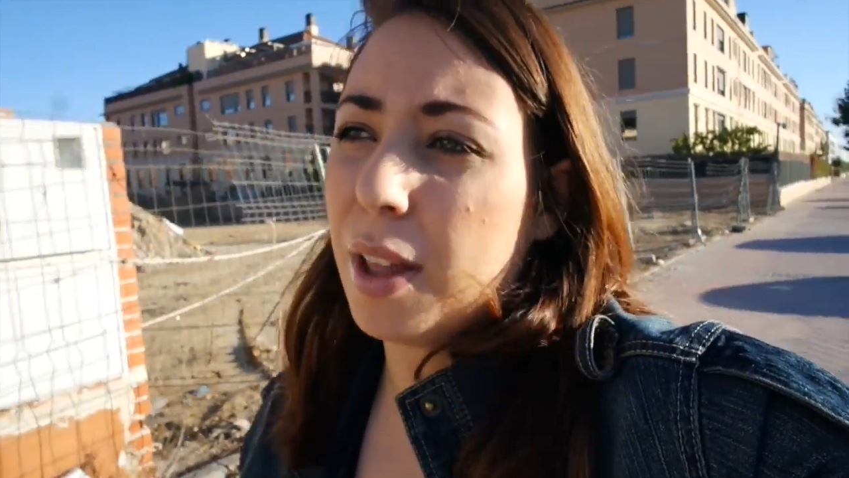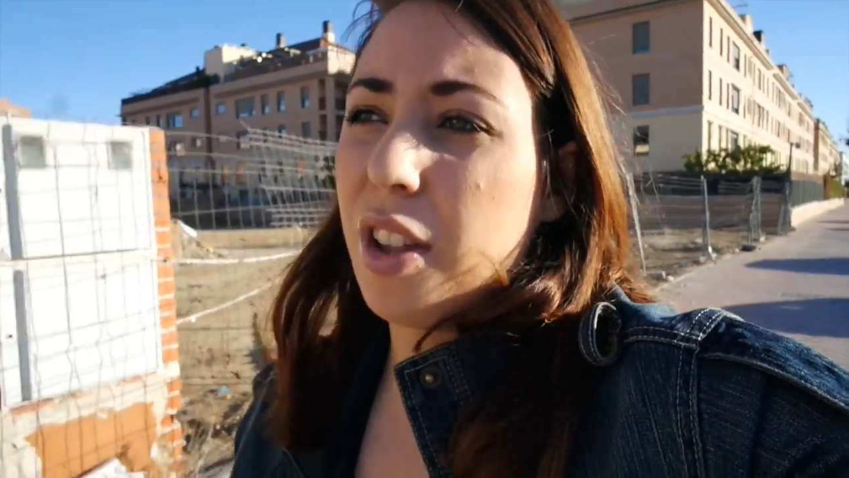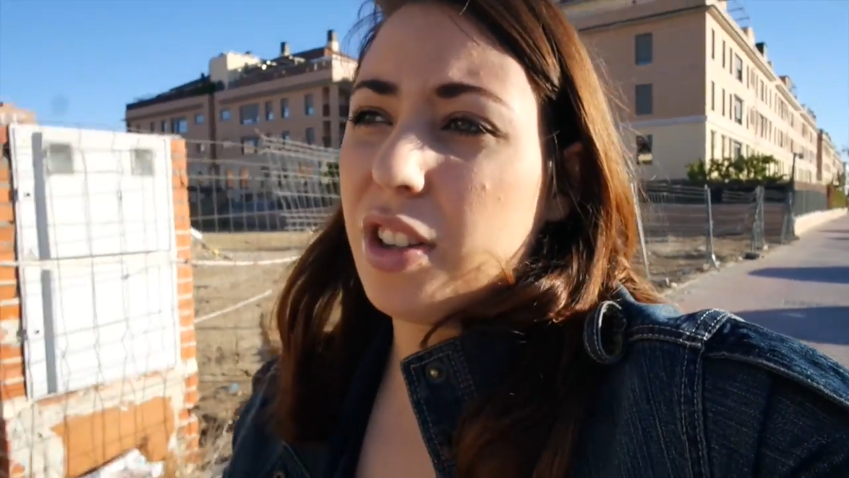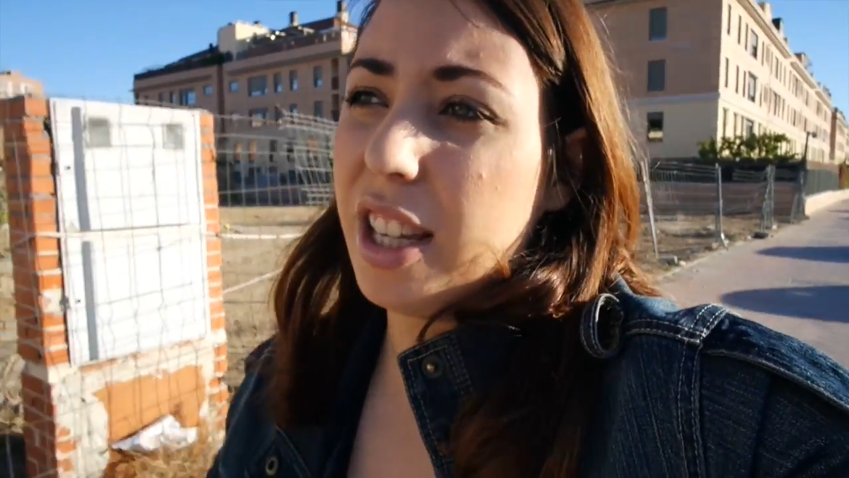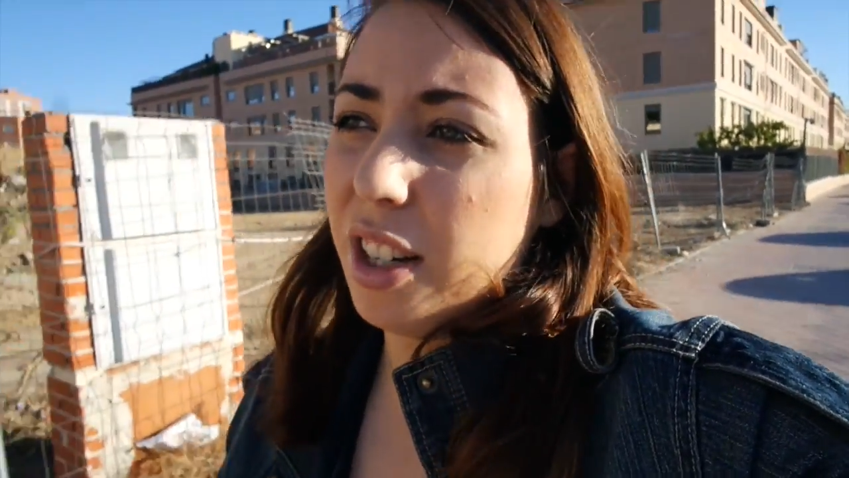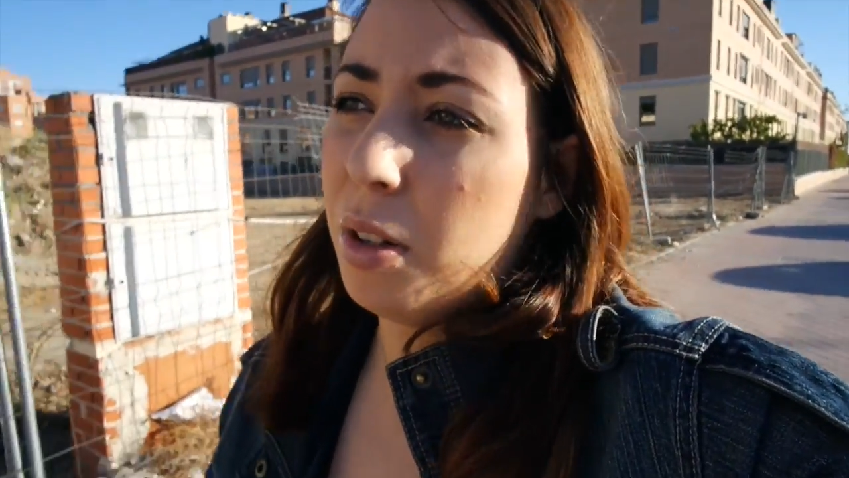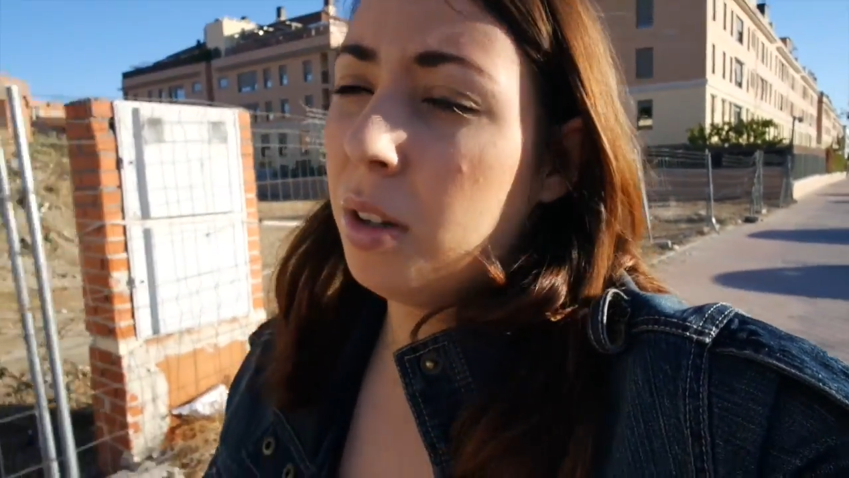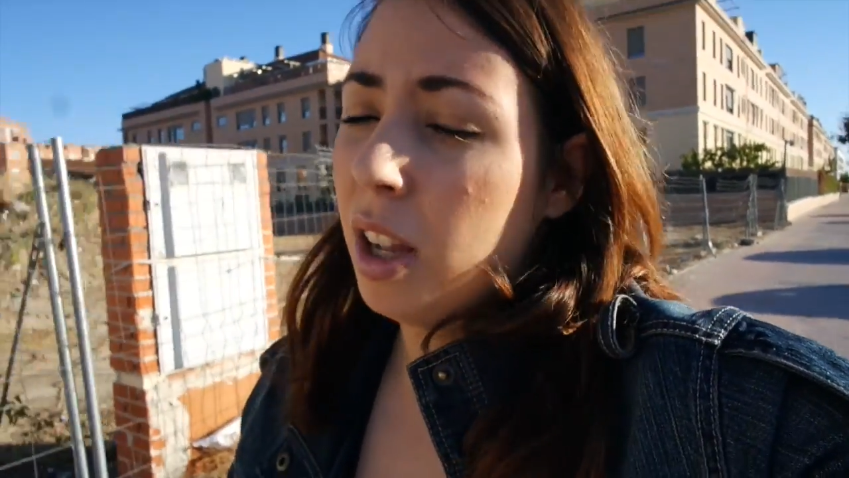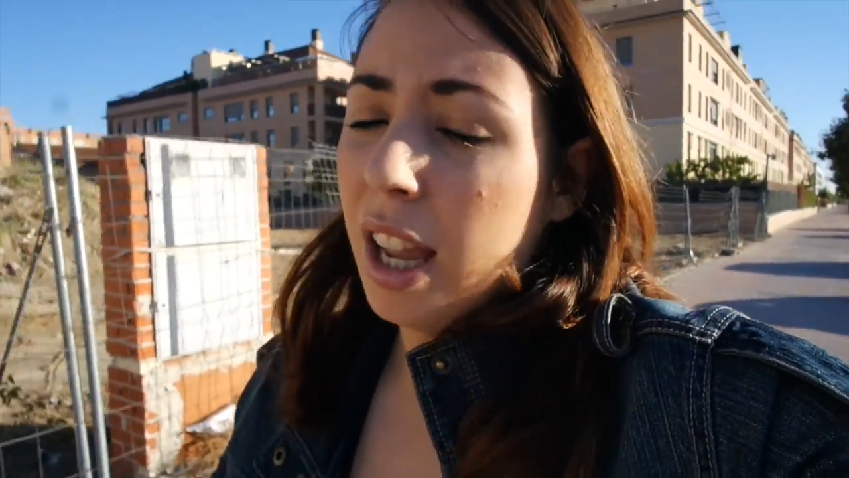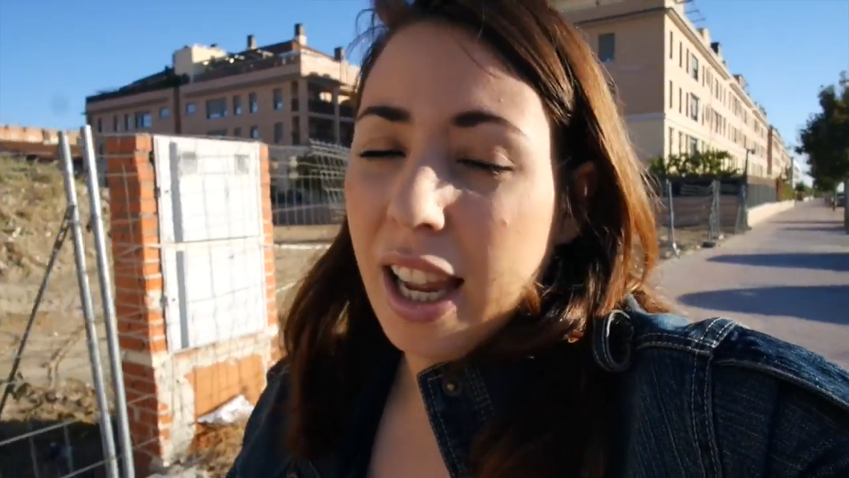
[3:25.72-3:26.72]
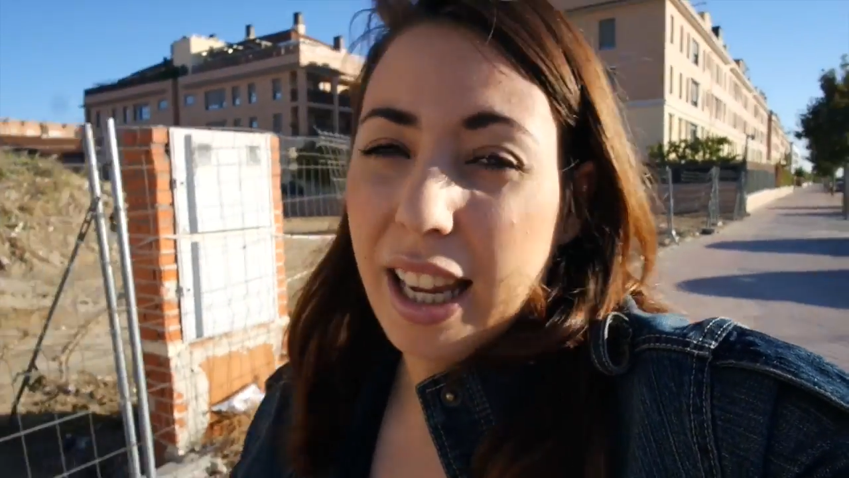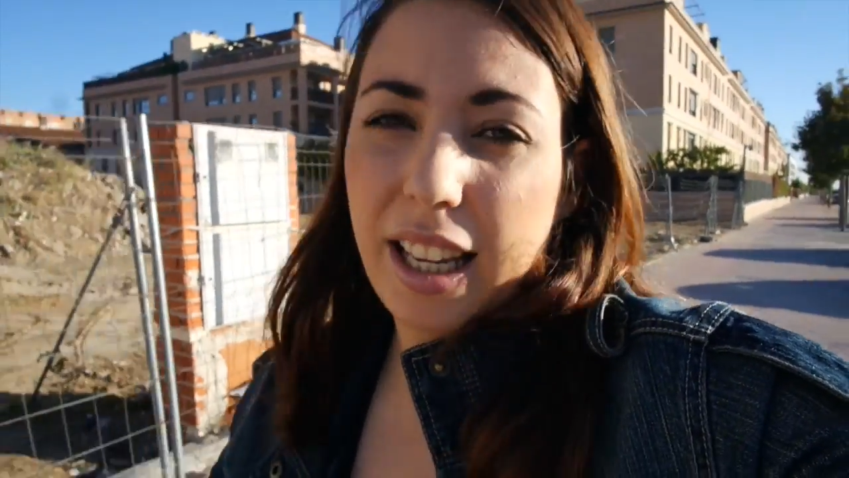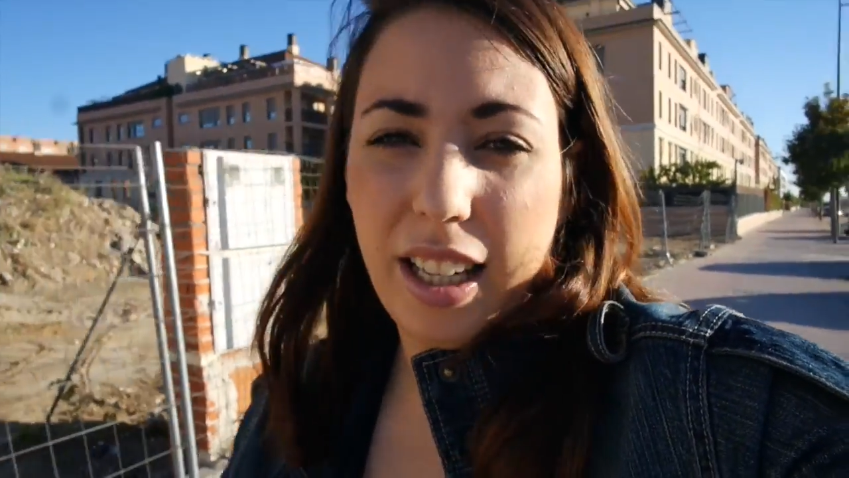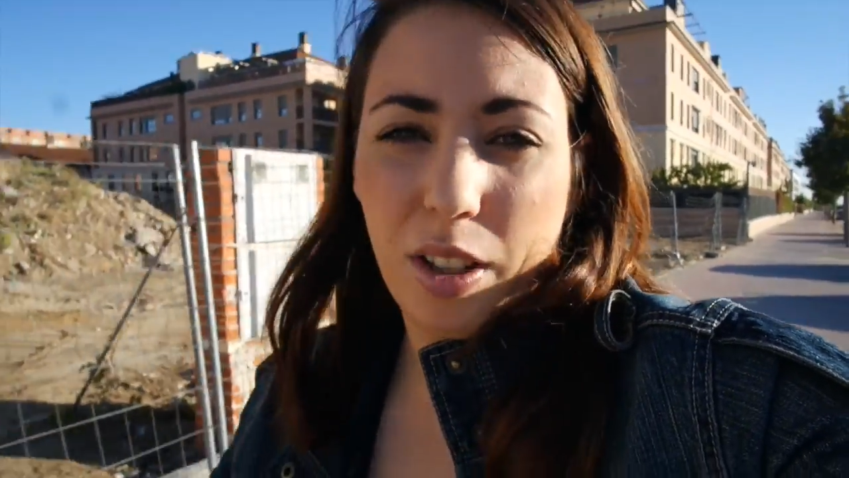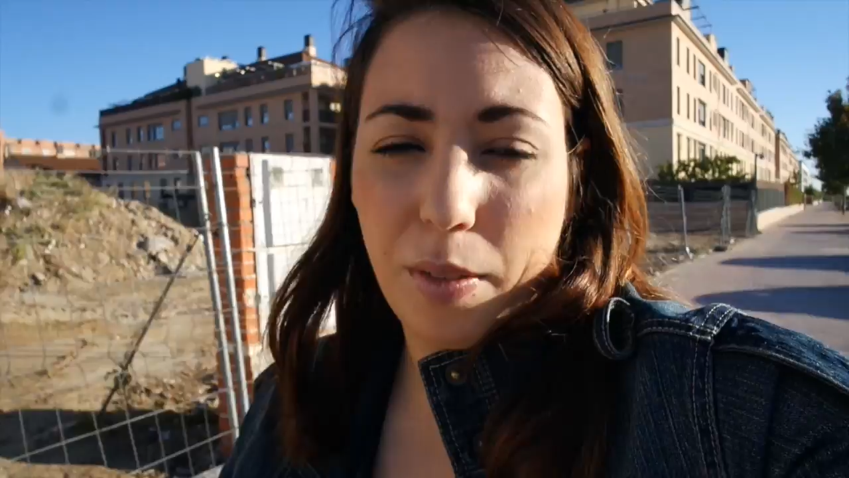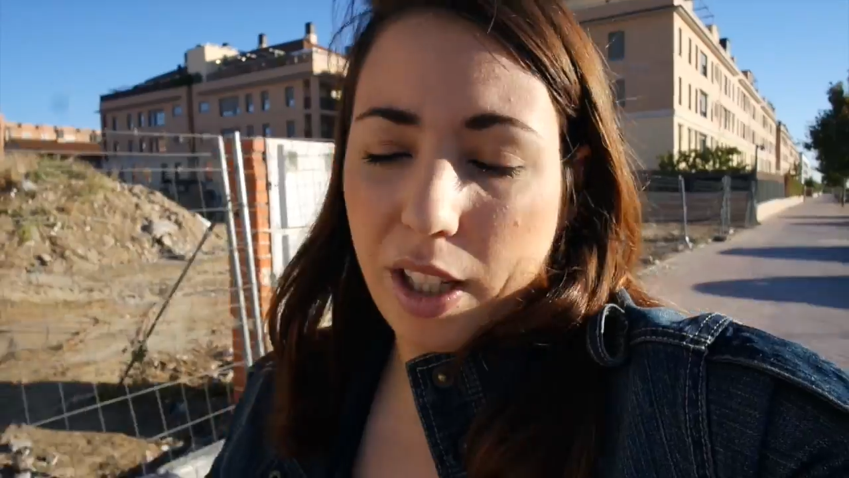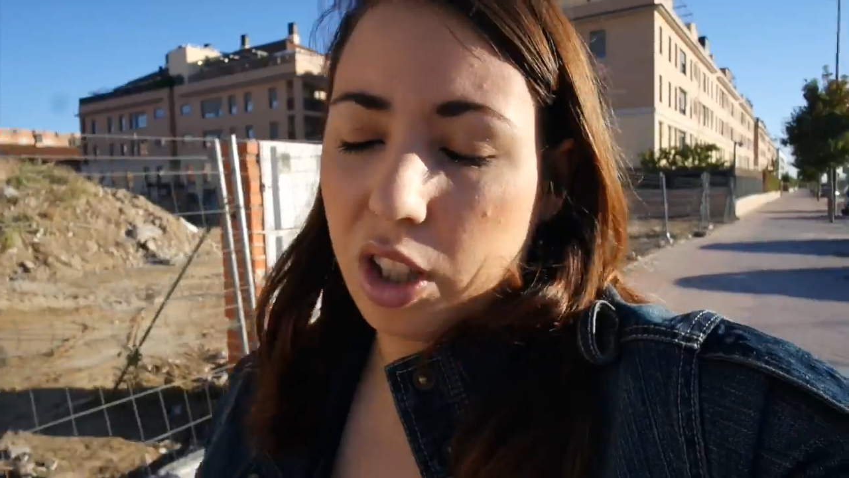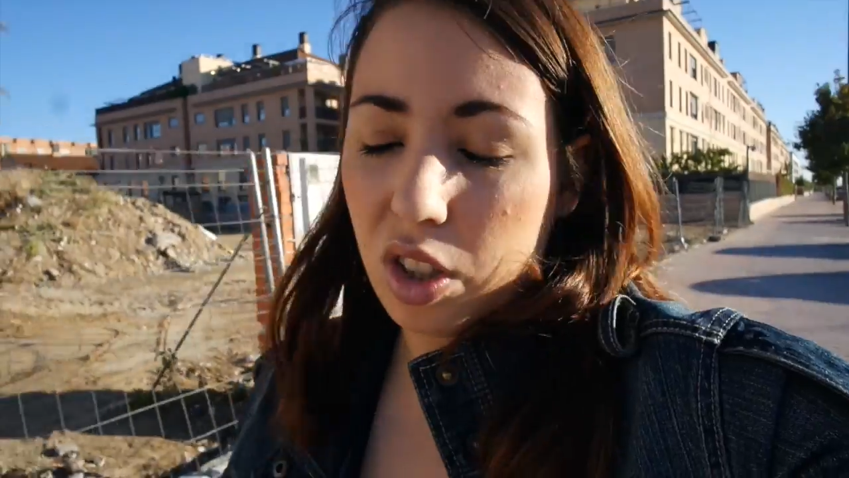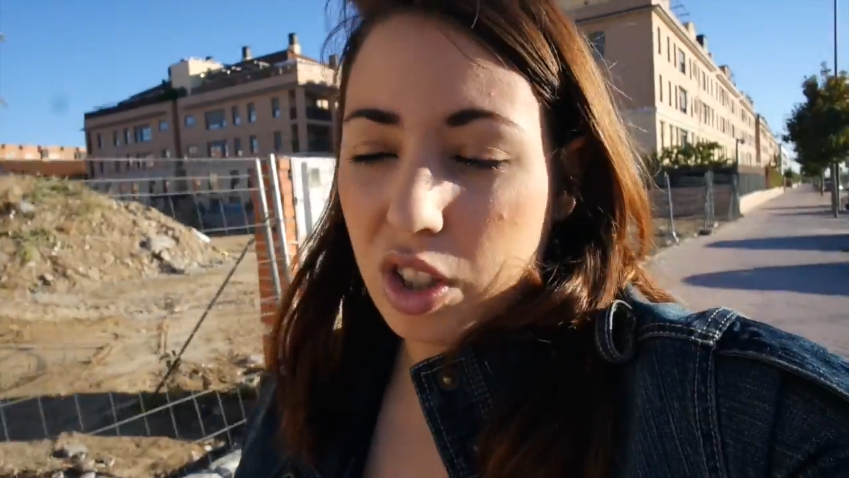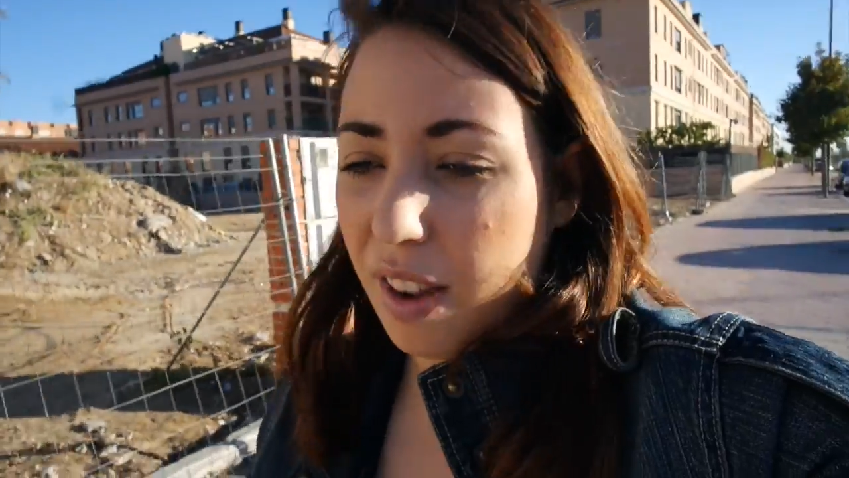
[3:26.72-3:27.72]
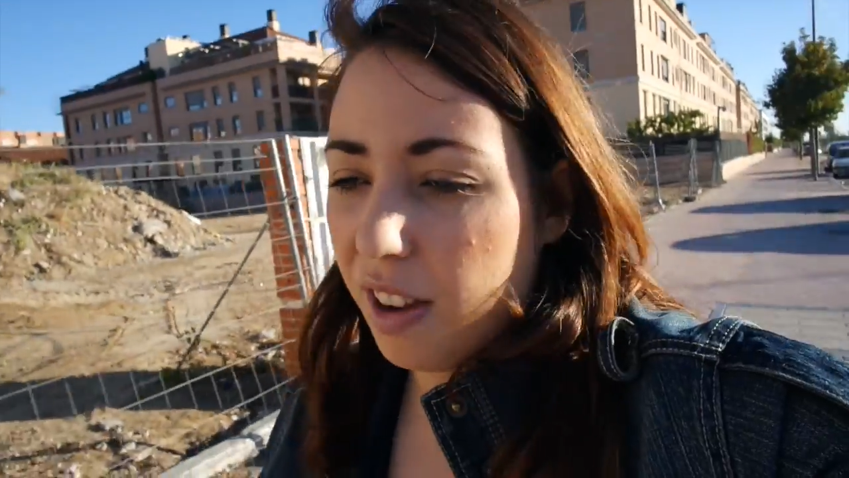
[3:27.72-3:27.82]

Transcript: medio lleno y, no venirnos